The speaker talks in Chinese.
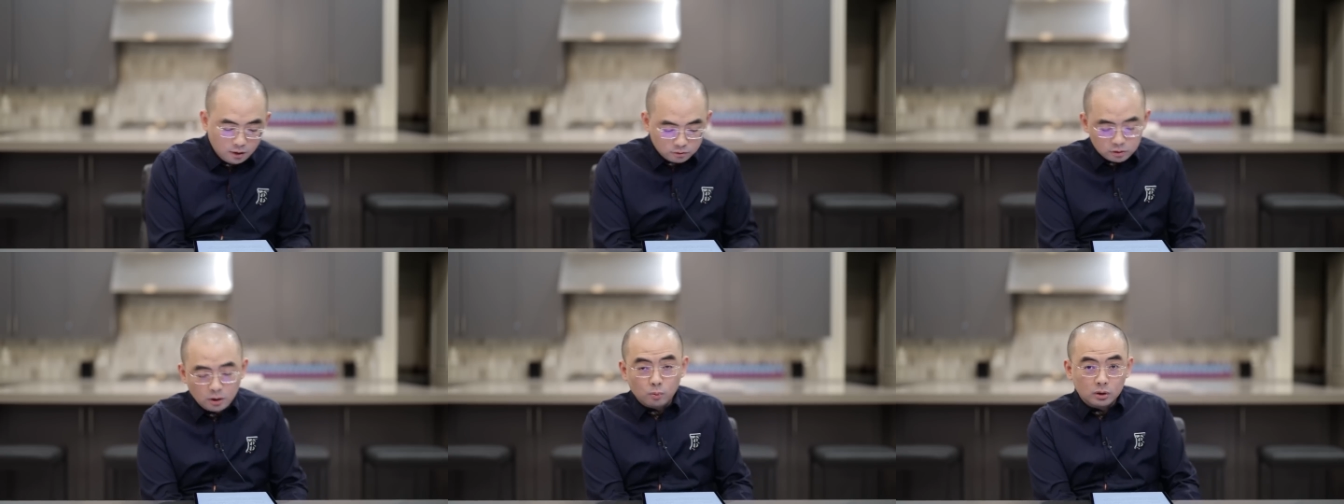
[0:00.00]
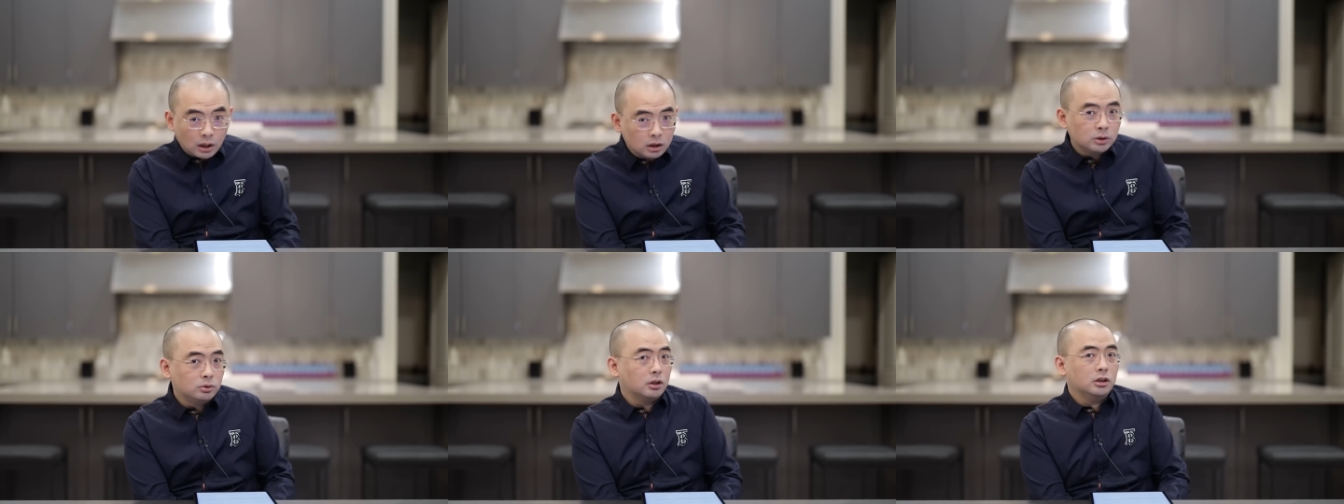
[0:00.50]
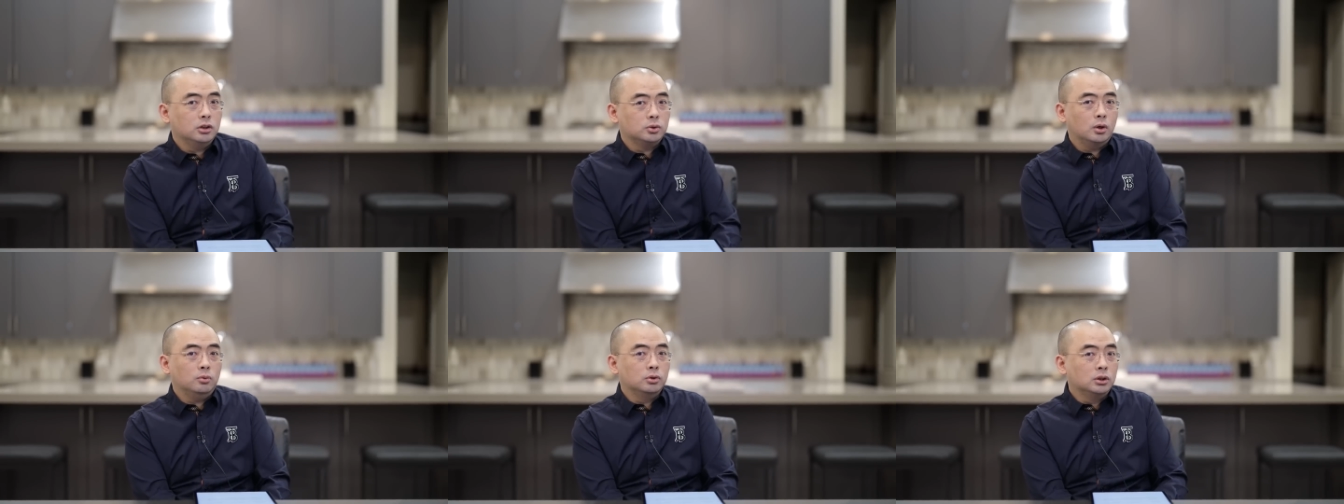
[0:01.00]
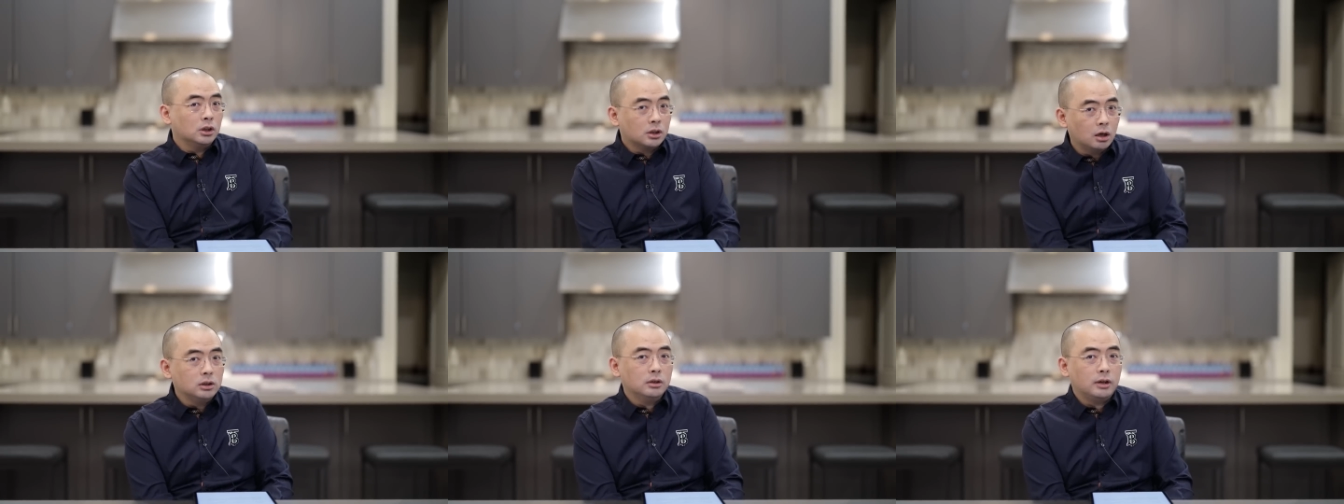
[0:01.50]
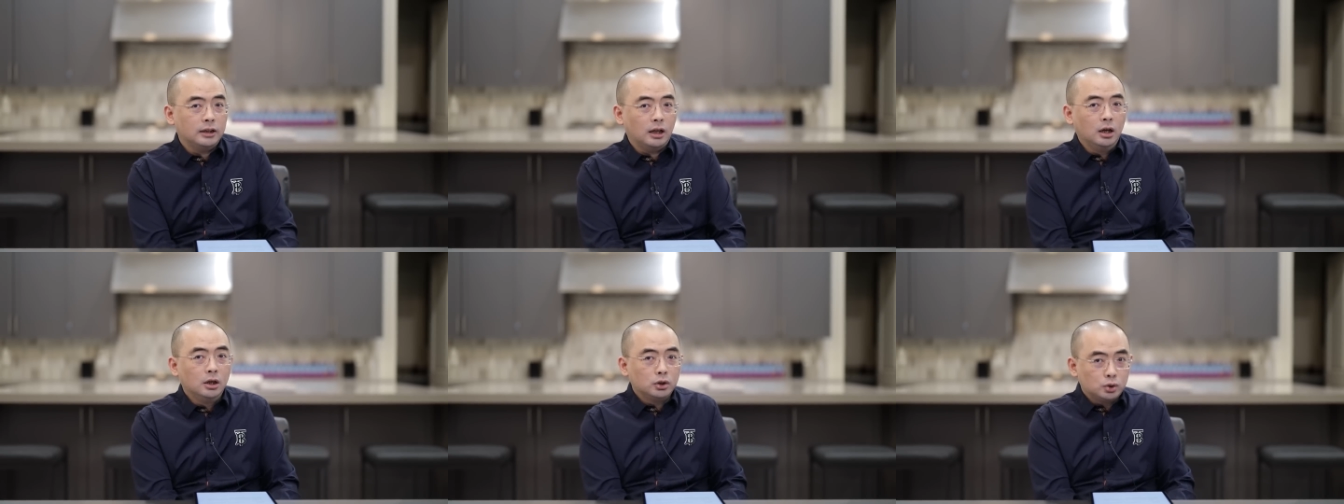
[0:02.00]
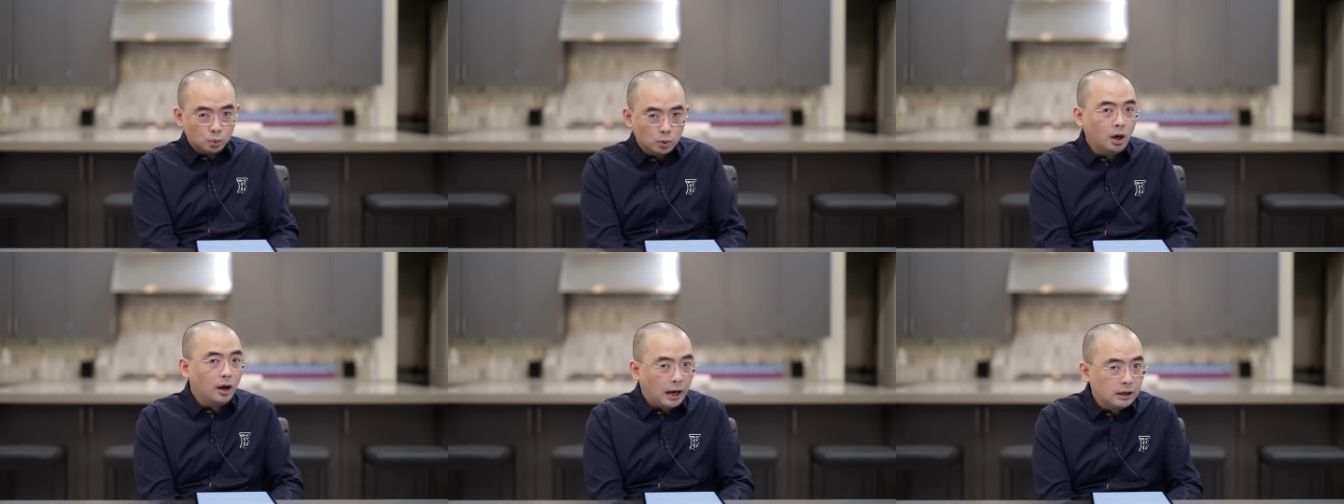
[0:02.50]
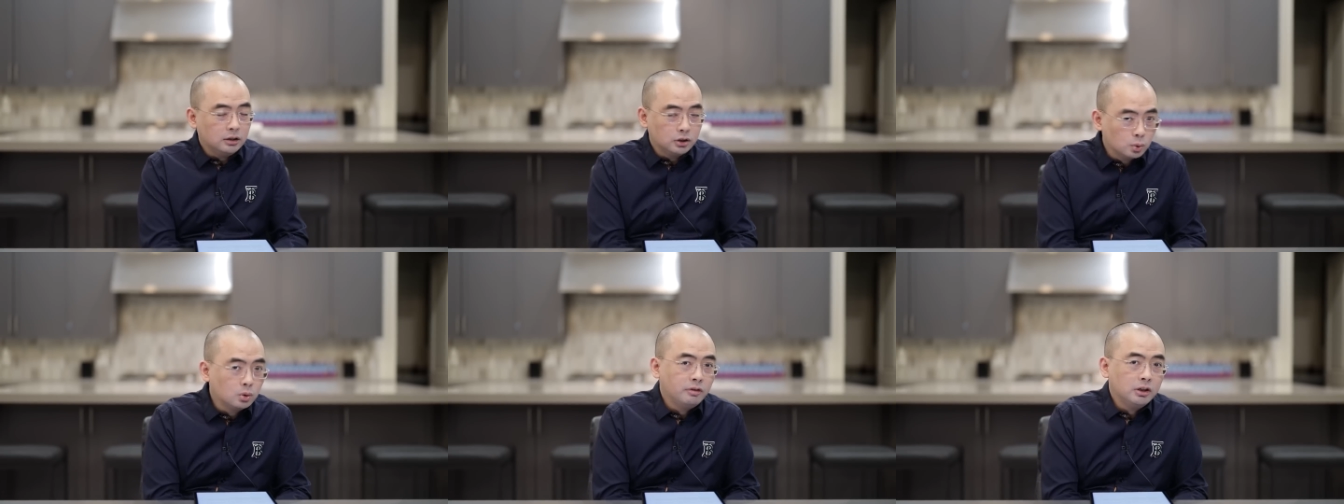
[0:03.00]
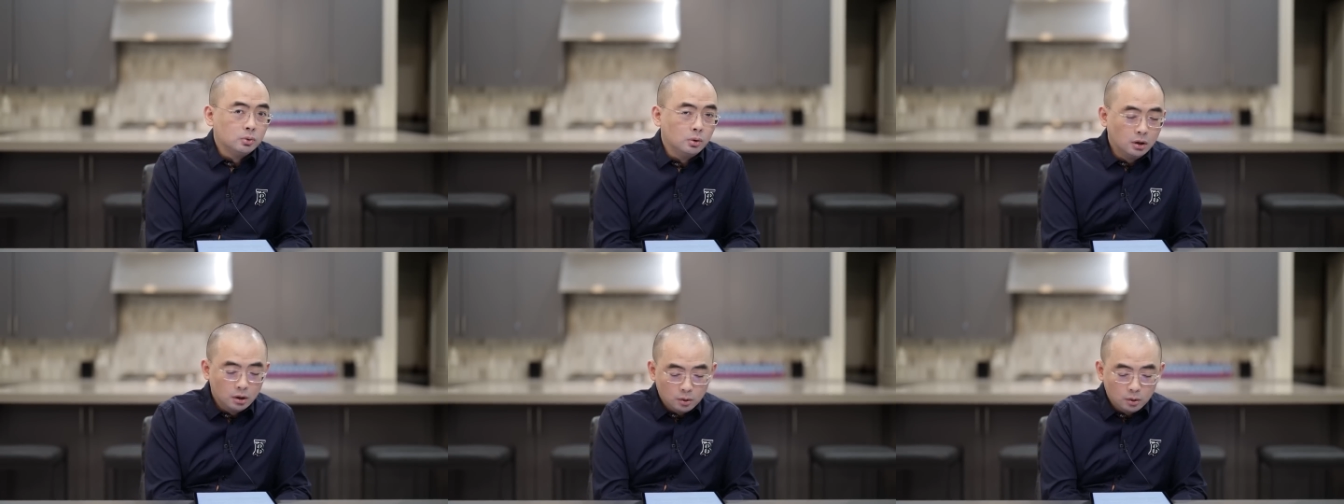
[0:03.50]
所以呢，我当时我就跟你说，我说这高级人才呢，主要还是以中国为主。